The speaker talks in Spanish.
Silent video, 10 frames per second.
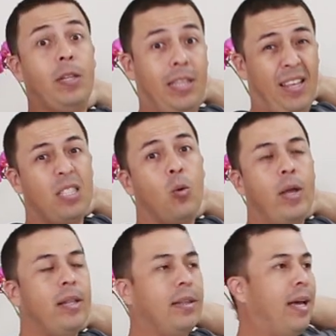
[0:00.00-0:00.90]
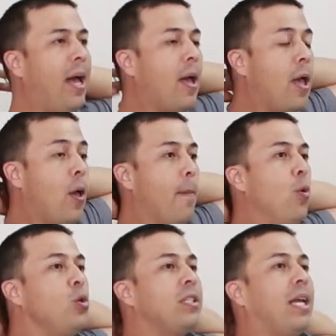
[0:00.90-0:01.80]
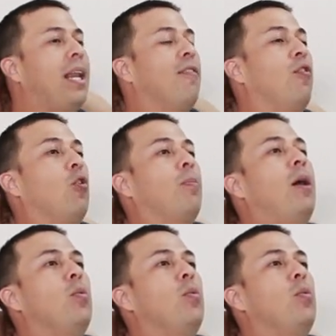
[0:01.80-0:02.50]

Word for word: ¿Te das cuenta? Busca la forma,